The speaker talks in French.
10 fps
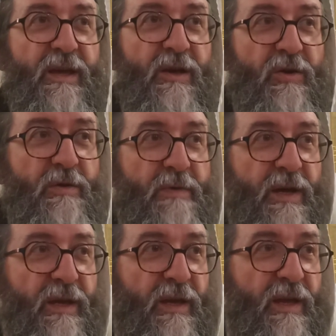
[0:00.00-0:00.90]
comme il est
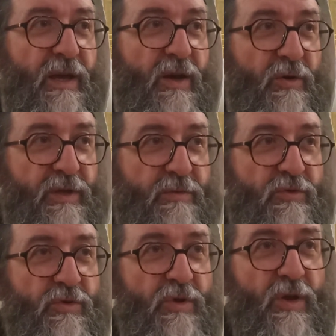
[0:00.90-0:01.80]
marqué au
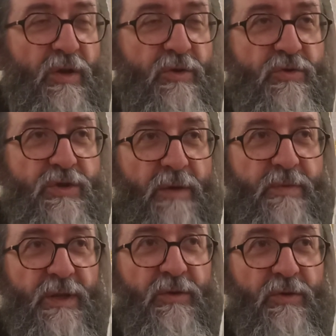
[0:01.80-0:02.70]
début du
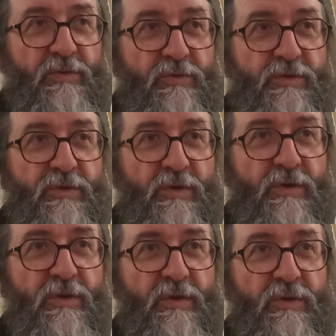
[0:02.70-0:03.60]
chapitre 12
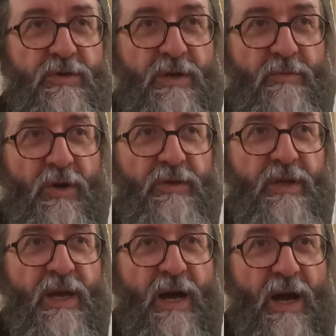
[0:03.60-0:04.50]
de, de Shemot,
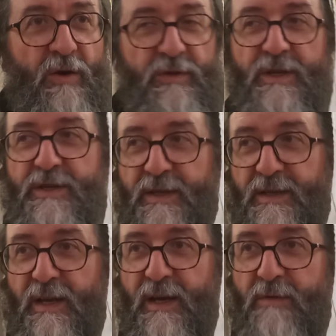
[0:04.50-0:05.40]
à Chodesh
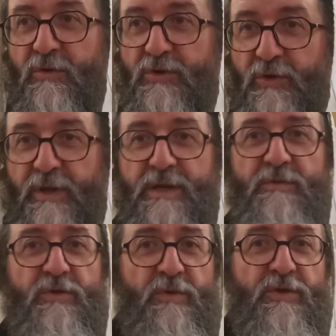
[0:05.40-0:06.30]
Achem Rosh Chodashim,
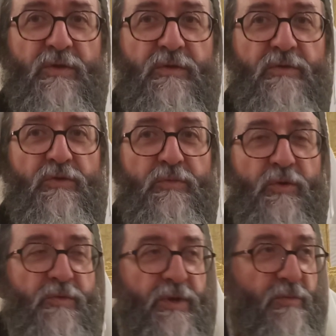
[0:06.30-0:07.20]
ce mois sur le
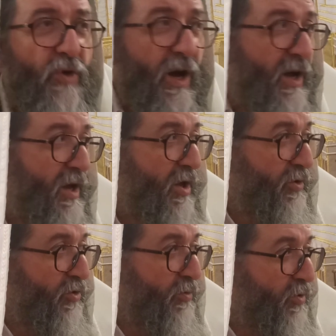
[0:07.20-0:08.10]
premier des mois.
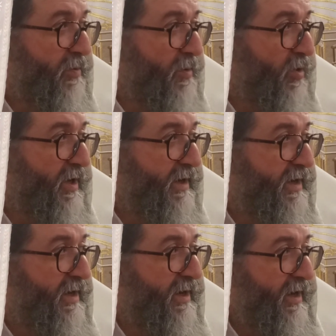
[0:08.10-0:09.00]
Donc le premier mois de
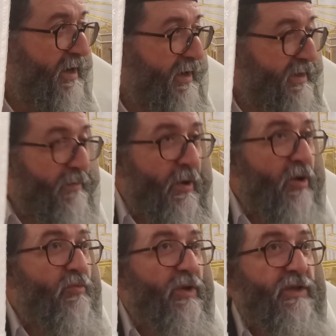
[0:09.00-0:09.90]
l'année, n'est pas
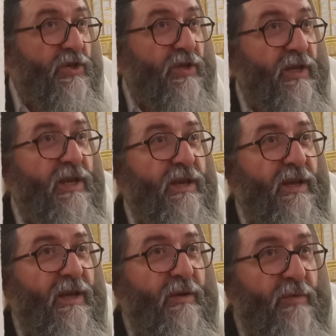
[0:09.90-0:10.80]
le mois de Tishri,
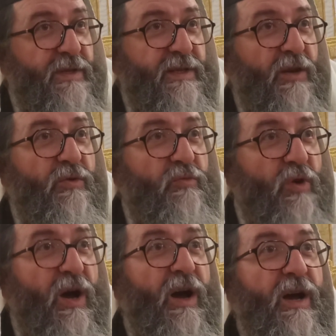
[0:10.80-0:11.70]
mais c'est le
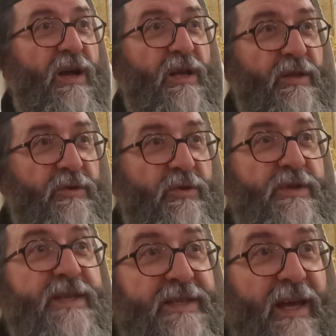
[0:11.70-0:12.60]
mois de
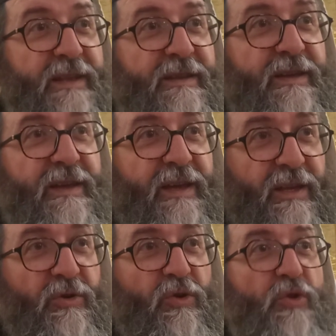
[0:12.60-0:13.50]
Nissan. Et
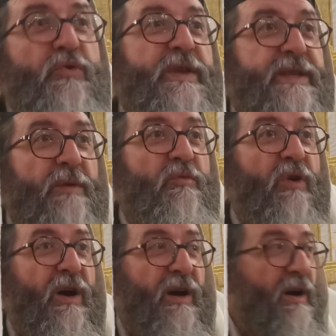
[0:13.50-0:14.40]
donc le huitième
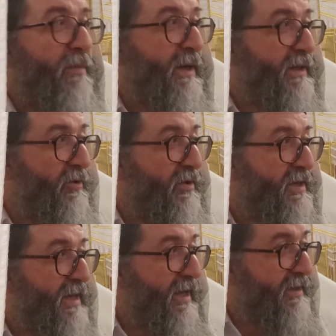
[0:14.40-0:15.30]
mois à partir de
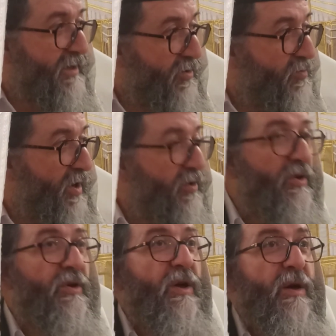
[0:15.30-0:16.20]
Nissan, c'est le mois
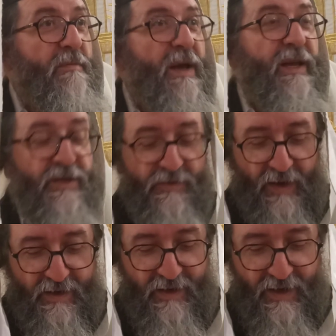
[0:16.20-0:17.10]
de
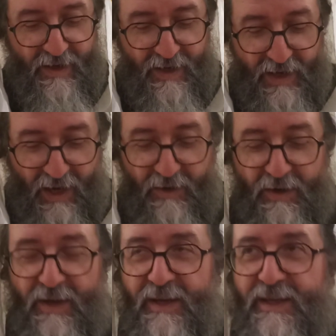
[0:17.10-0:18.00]
Marhajvan. Alors,
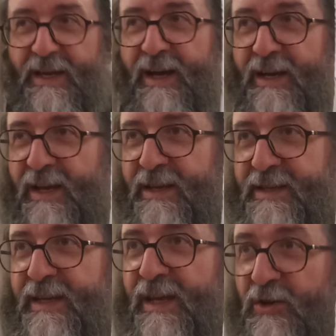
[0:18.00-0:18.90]
il y a
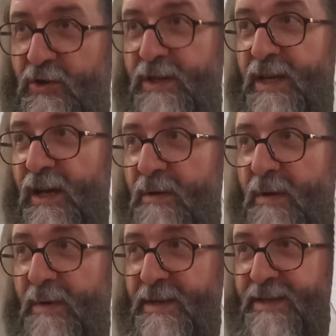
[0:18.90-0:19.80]
ici quelque chose qui est quand
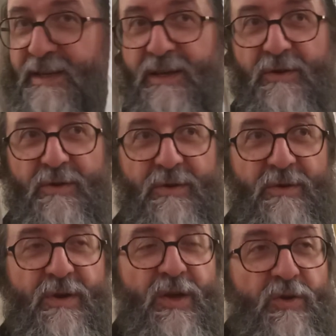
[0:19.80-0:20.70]
même assez
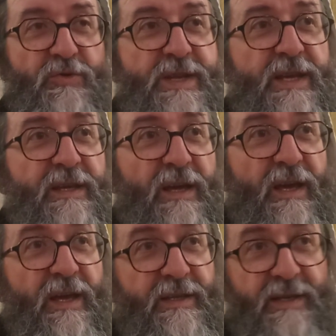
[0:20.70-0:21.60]
euh, unique,
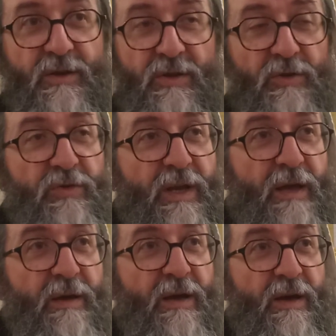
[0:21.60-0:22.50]
c'est que dans toute,
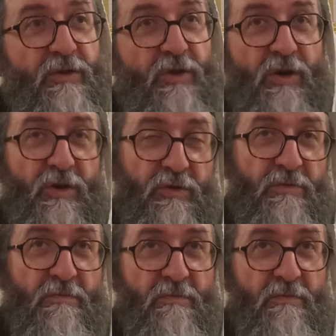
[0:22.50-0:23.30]
la, dans,